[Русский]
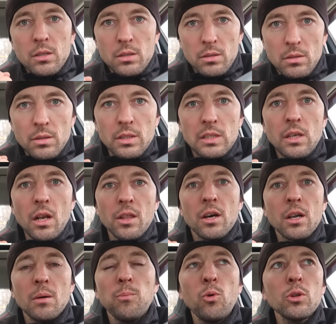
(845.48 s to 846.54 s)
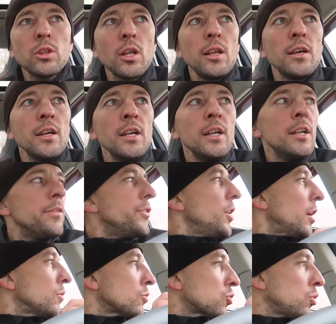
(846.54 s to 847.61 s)
э, сильно работали,
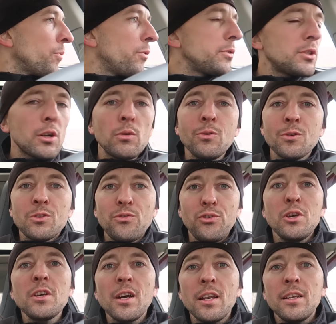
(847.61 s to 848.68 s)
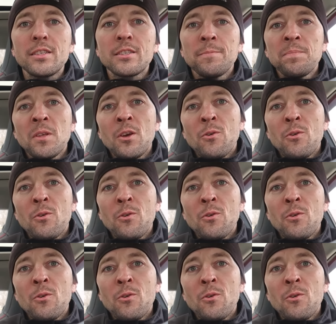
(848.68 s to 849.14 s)
да, но чтобы вы все равно двигались,